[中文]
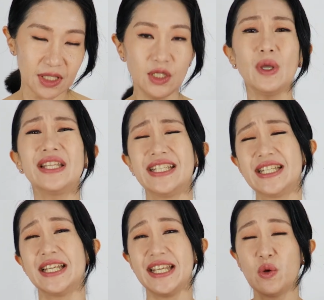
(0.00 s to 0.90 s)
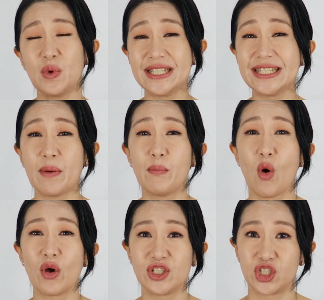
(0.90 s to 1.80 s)
因为其实英文是叫
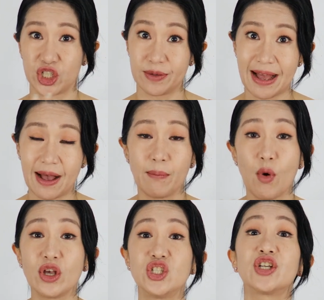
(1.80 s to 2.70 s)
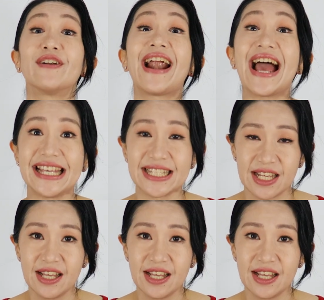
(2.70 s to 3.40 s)
moisture 嘛 ，moisturize，moisturize，